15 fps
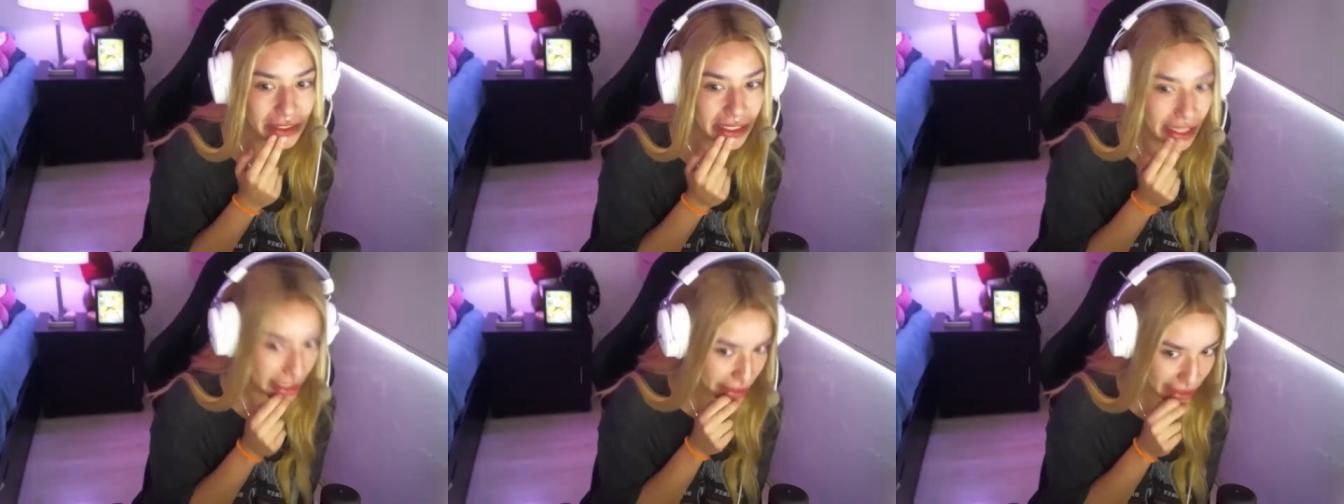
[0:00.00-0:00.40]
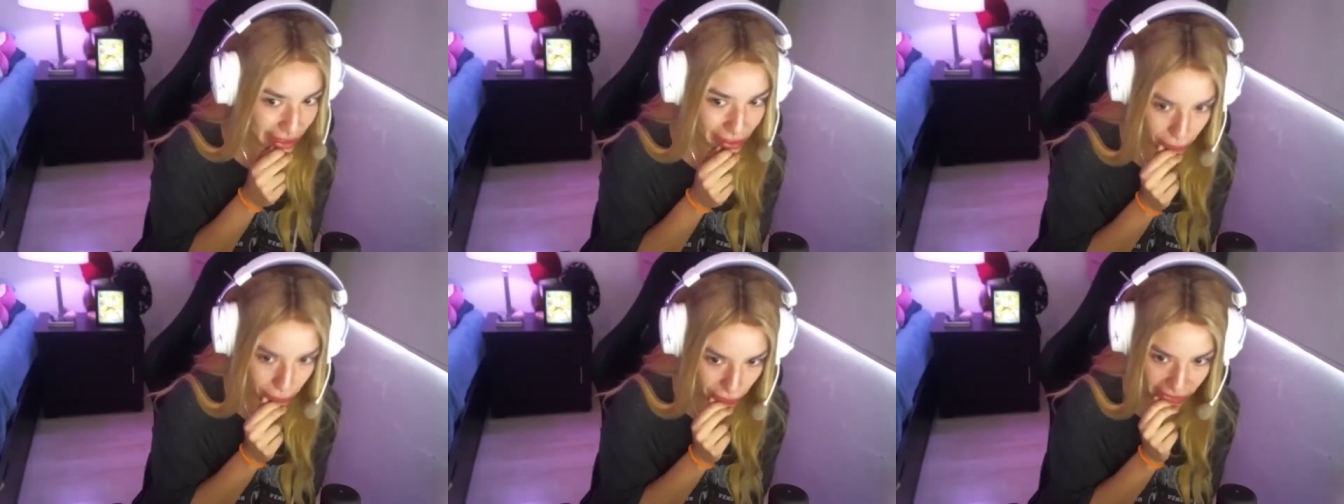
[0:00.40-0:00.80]

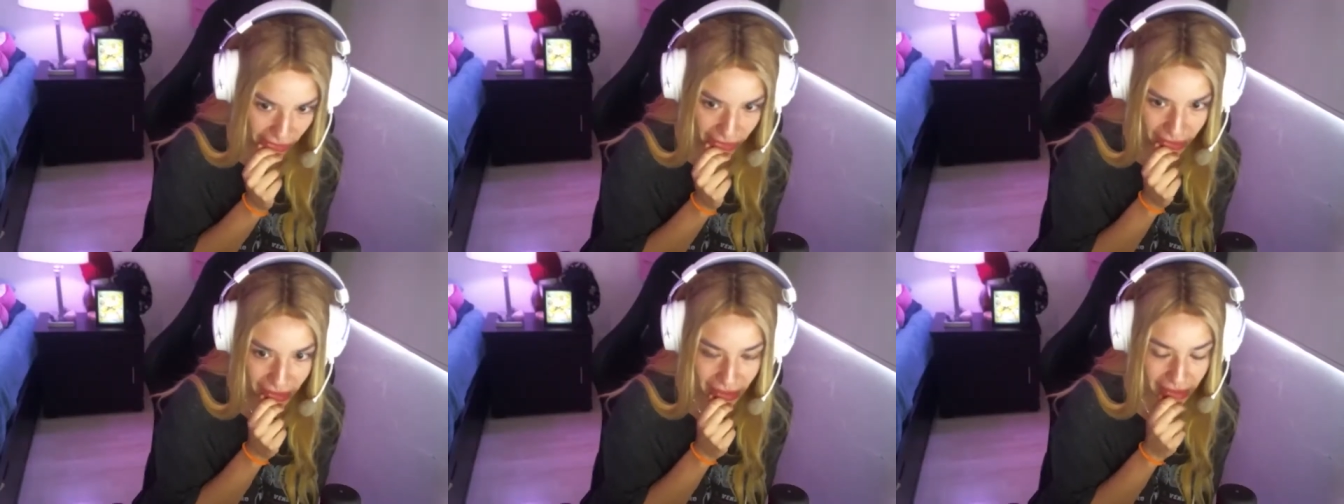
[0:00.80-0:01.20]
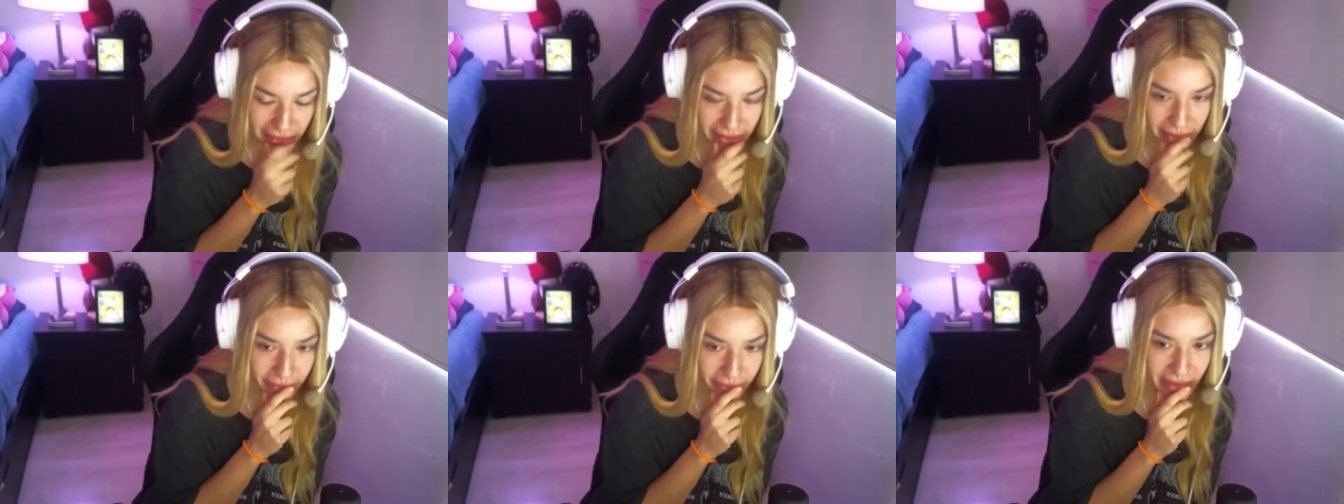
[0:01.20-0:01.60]
tranquila porque
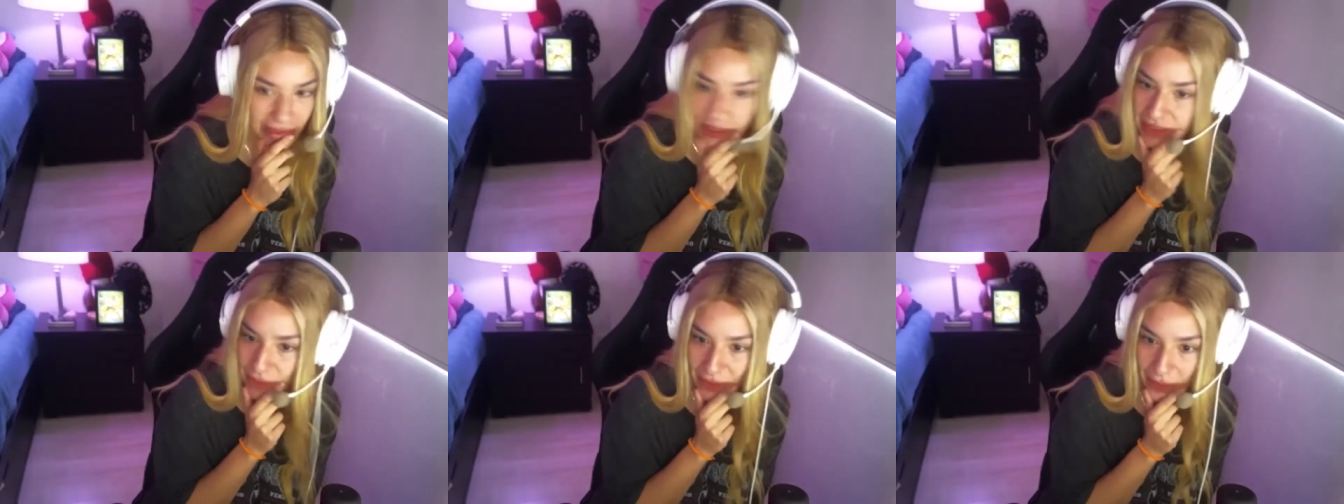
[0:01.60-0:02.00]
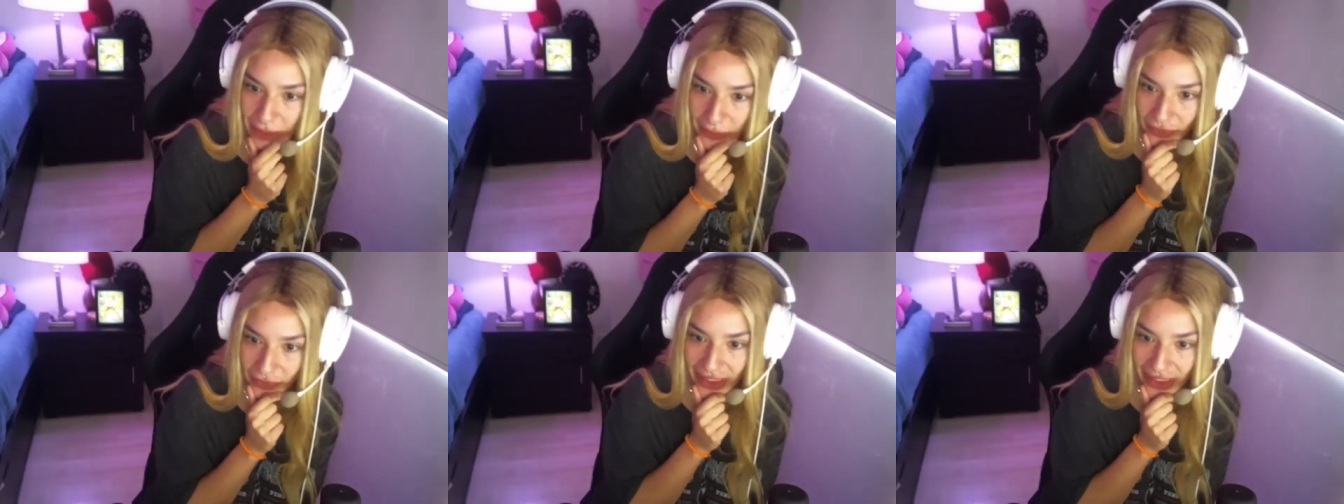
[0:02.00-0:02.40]
este fin de semana
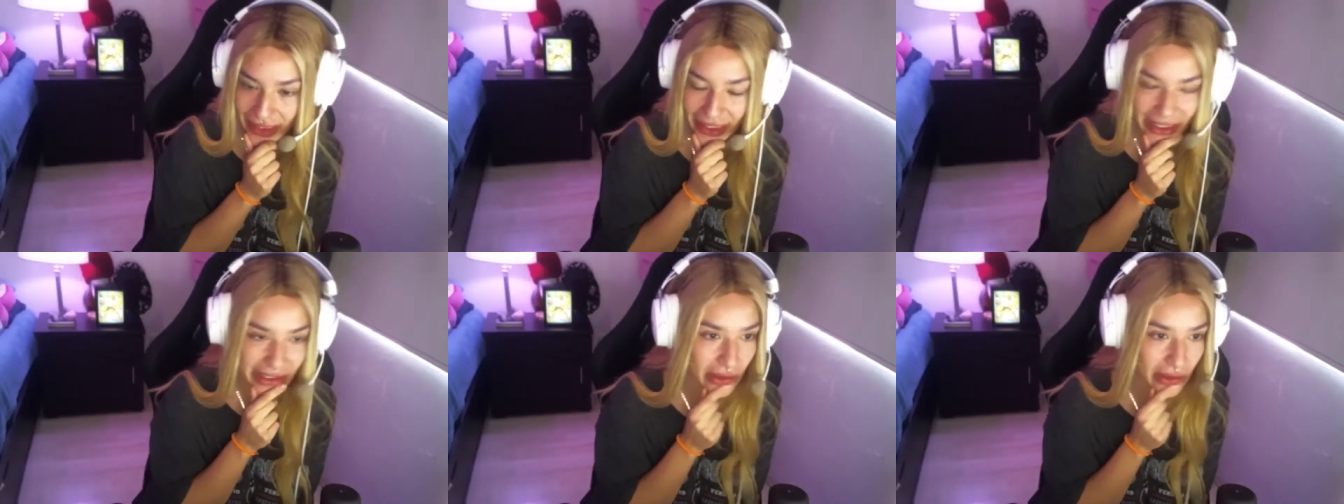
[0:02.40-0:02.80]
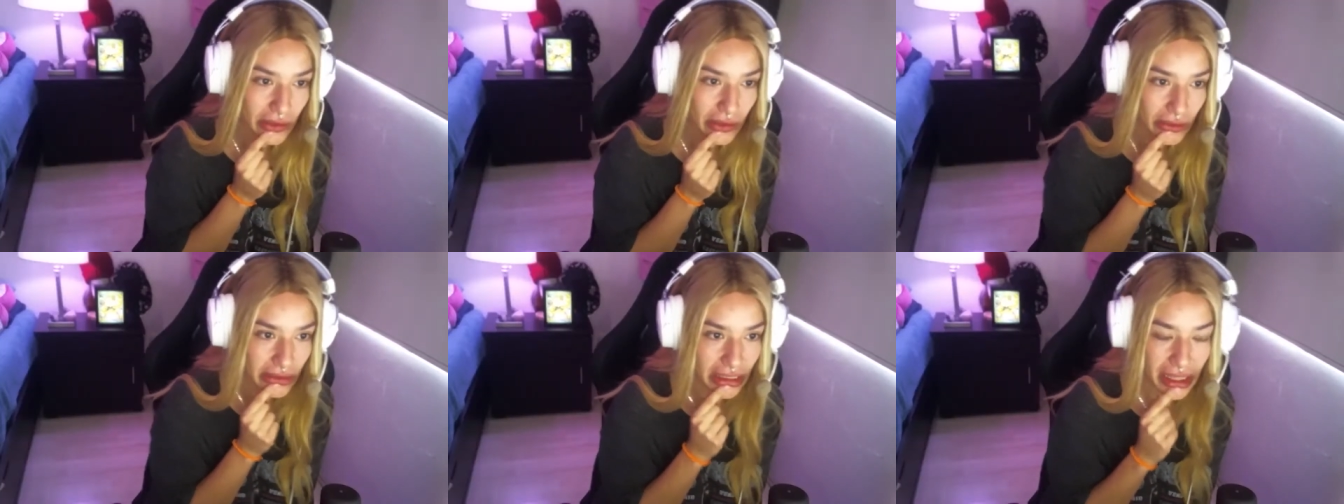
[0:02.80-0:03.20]
me fui a
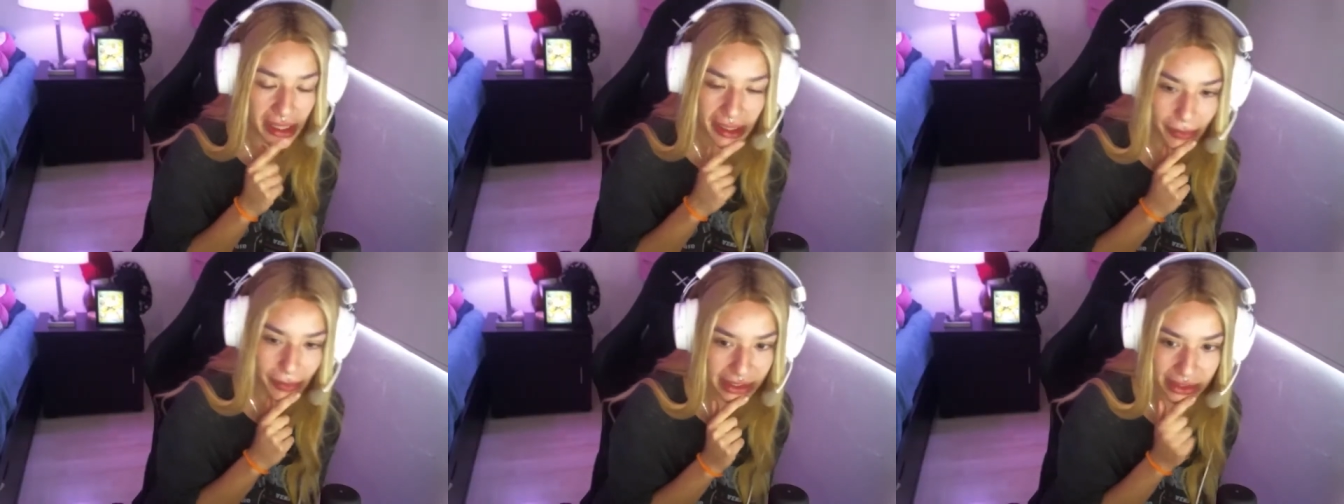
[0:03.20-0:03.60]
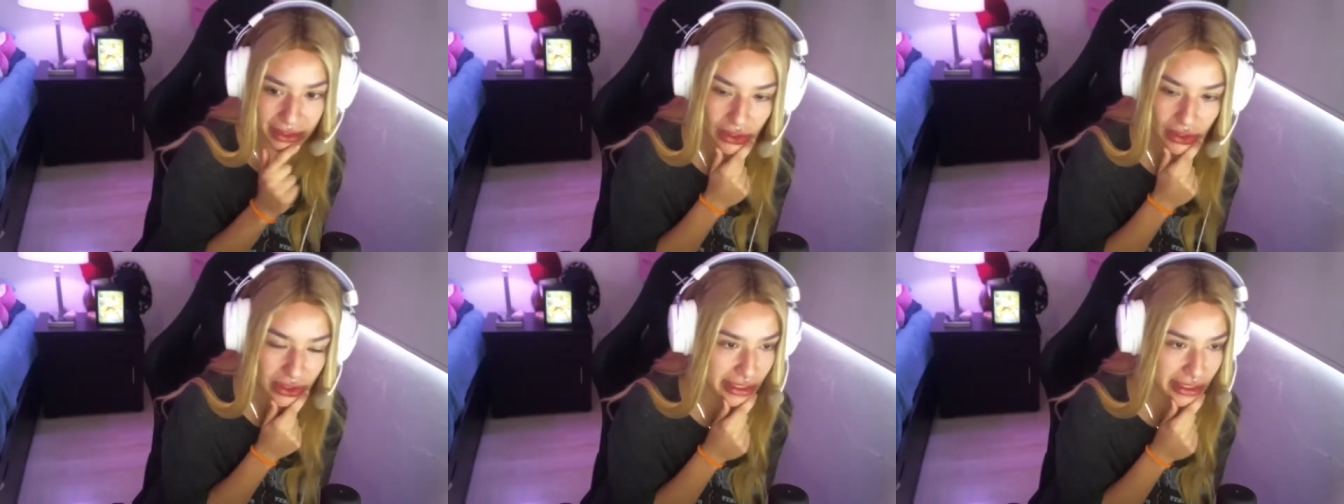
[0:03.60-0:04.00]
Tasco y me
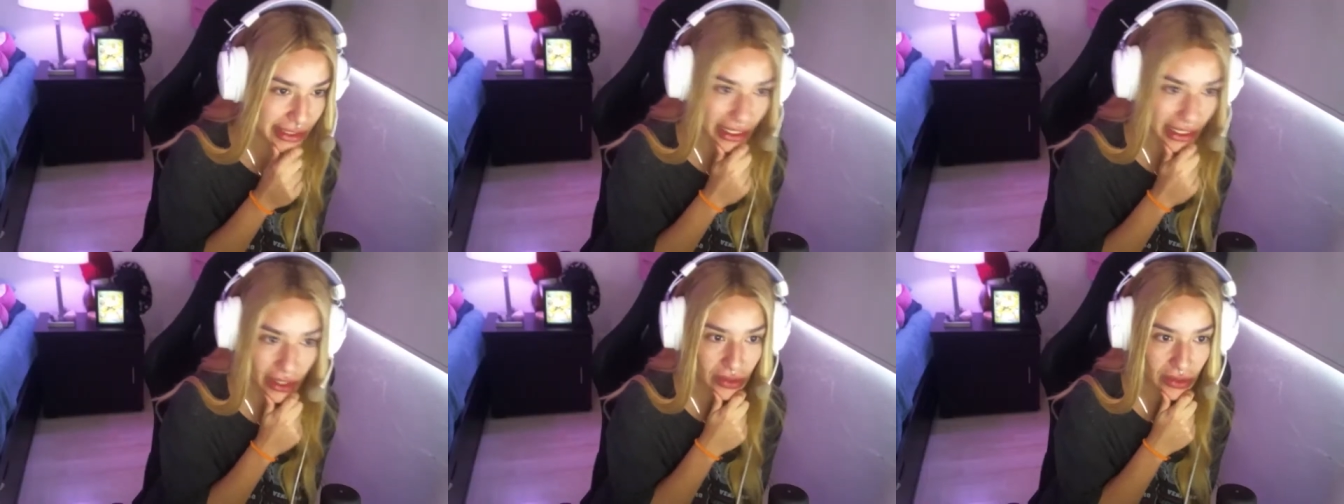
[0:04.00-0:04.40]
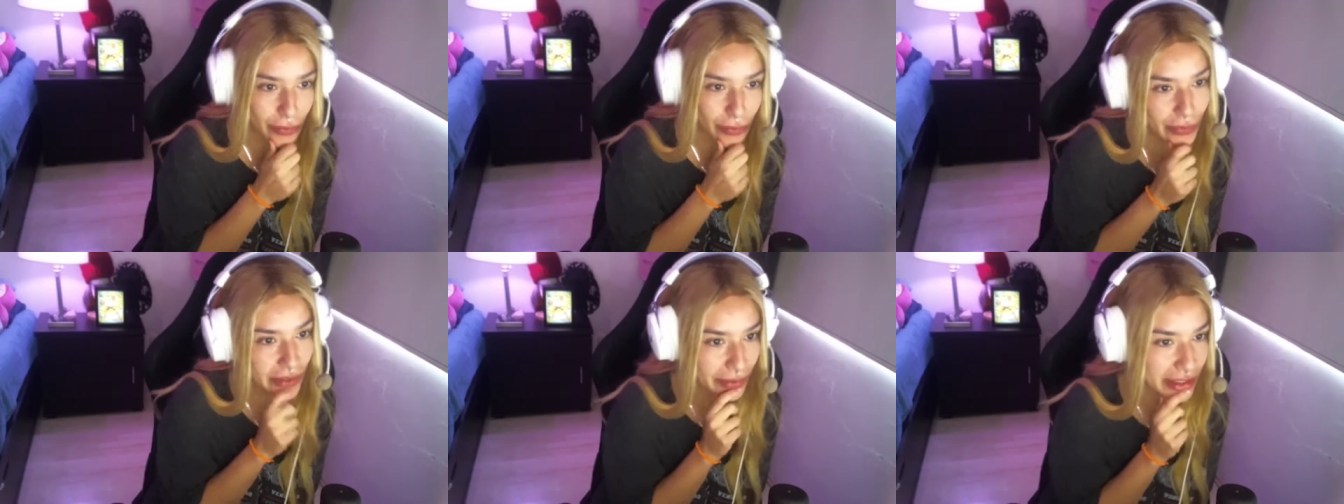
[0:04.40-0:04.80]
exorcicé
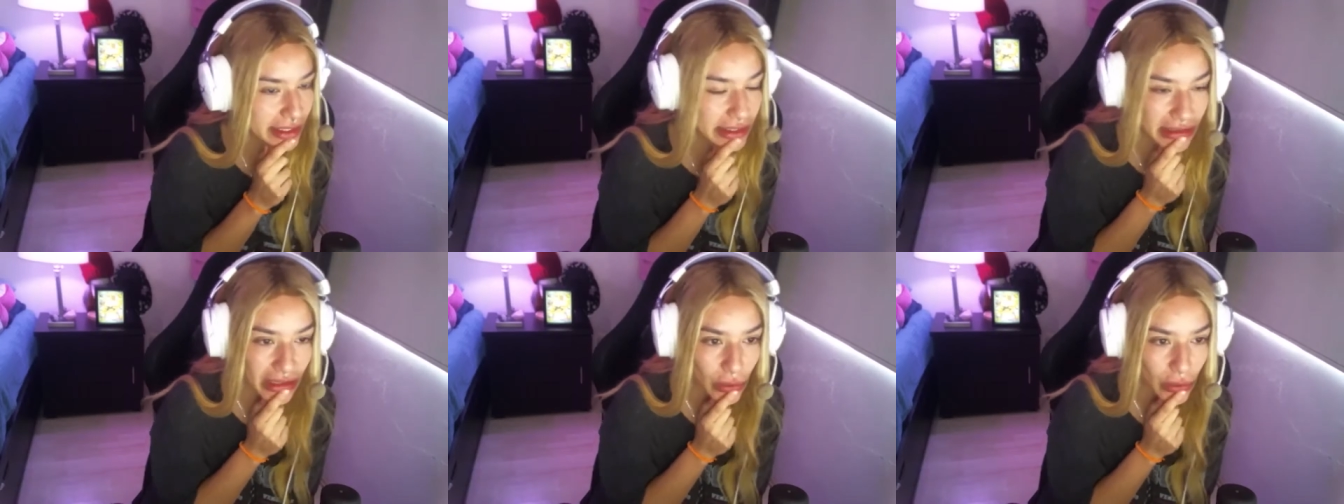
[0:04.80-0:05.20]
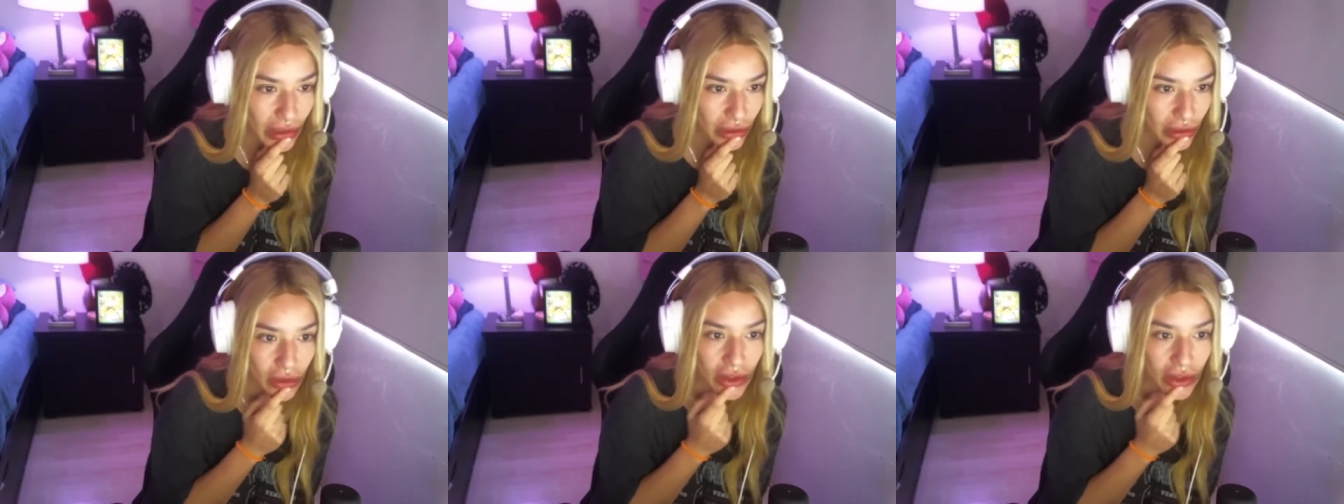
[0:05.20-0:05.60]
con demasiado
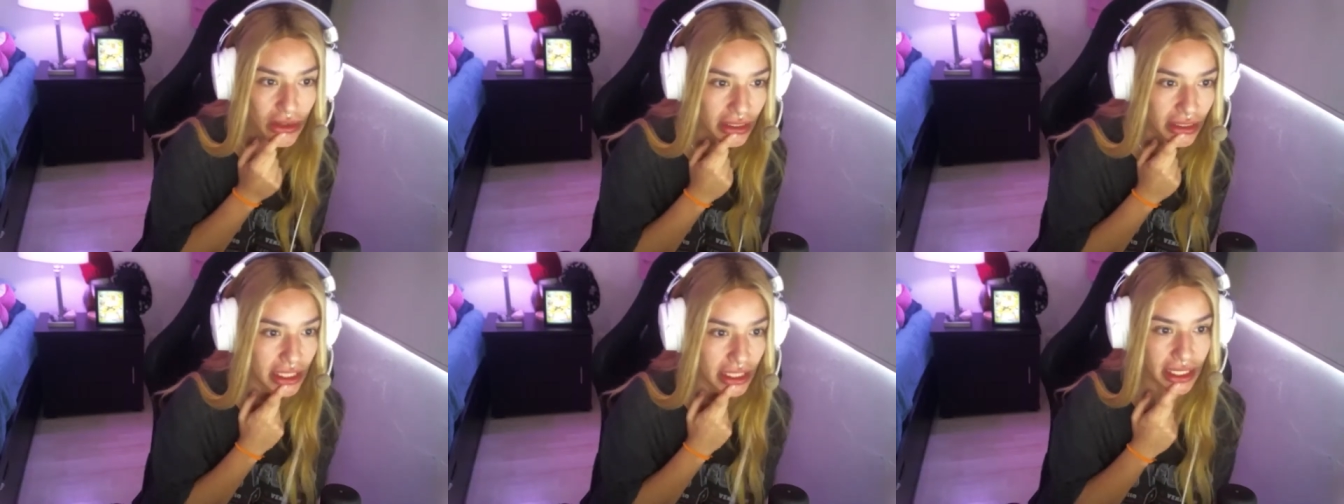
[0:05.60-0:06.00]
alcohol